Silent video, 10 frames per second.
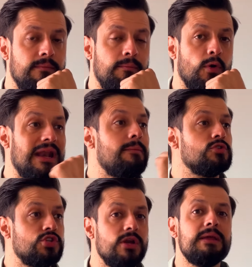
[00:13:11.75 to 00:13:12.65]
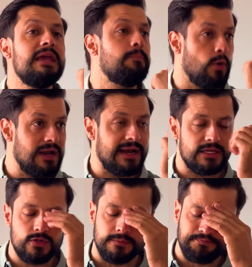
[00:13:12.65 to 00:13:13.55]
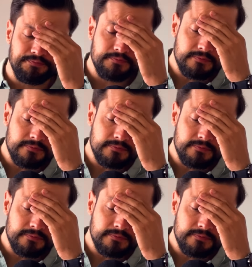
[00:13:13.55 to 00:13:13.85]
por la emoción y, por la razón.